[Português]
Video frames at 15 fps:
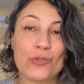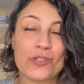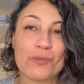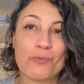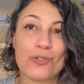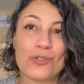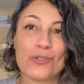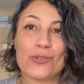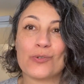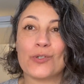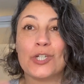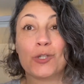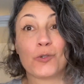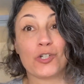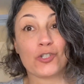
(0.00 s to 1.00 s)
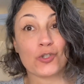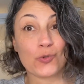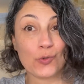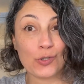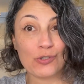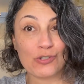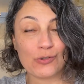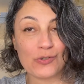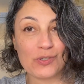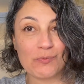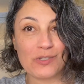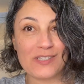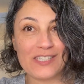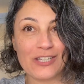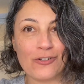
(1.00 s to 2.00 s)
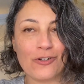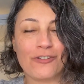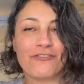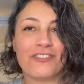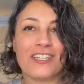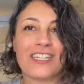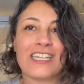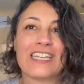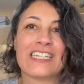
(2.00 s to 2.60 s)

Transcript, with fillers: 2018 a junho de 2019